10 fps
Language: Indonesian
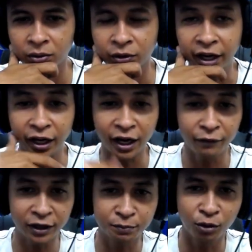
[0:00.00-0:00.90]
Nah ini kan
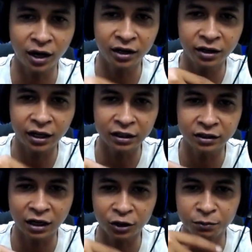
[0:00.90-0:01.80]
Facebook kan
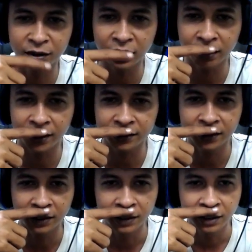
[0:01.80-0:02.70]
dikasih 100 bintang deh guys.
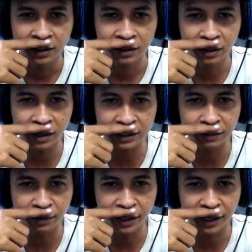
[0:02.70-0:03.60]
Diras
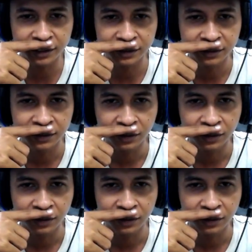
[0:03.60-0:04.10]
sama dia, guys.